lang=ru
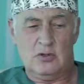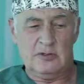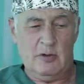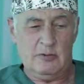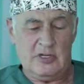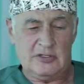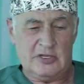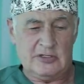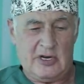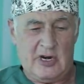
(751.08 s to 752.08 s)
от
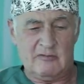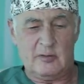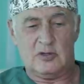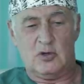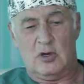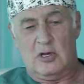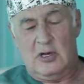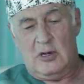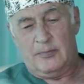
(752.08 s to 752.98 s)
момента травмы до